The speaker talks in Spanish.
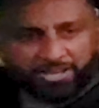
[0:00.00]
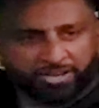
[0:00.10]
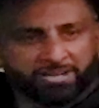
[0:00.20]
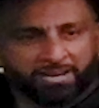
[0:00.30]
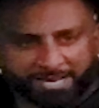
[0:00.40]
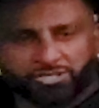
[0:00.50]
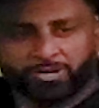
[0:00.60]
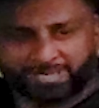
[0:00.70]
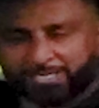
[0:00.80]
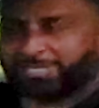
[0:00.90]
Muy bien, lo
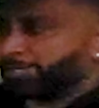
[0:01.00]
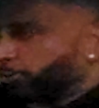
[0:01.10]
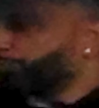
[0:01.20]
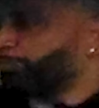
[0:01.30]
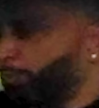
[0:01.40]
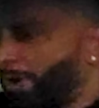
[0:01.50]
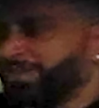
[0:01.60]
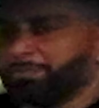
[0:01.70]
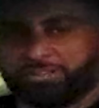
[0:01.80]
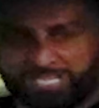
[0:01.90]
disfruté mucho. Esta es una de
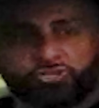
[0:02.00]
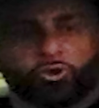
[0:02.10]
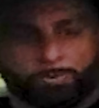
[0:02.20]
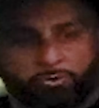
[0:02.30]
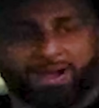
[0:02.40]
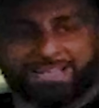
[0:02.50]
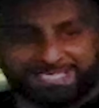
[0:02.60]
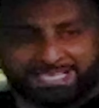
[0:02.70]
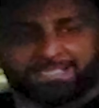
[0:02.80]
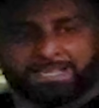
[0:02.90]
las carreras más agradables.